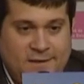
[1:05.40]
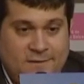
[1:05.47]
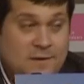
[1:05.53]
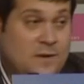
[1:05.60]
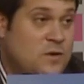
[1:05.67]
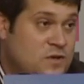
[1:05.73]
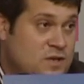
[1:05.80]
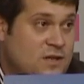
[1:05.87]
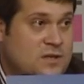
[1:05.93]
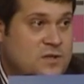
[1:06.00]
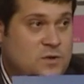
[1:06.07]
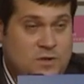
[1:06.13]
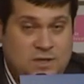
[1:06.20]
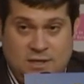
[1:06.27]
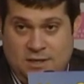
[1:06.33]
cuando os he
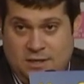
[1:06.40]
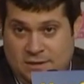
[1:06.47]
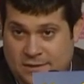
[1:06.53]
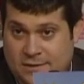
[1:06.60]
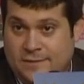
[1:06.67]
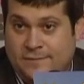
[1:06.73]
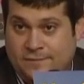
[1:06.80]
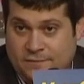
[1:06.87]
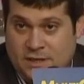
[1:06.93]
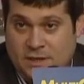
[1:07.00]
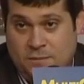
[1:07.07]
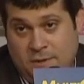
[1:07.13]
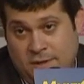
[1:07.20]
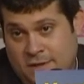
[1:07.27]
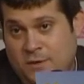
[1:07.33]
dicho que,
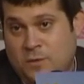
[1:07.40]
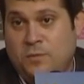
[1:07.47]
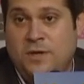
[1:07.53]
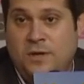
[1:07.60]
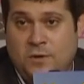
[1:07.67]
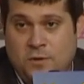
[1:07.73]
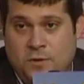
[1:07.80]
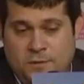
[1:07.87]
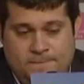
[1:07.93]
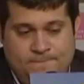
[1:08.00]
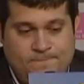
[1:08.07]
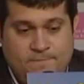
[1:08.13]
piden un millón